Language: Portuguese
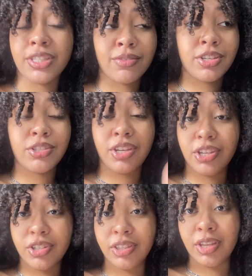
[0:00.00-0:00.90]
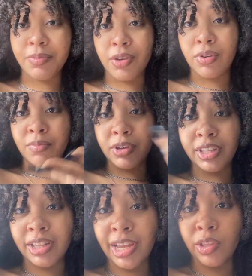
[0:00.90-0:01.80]
então a gente tem que adiantar, porque o caminho
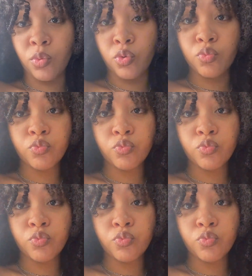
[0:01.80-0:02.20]
até lá é longo.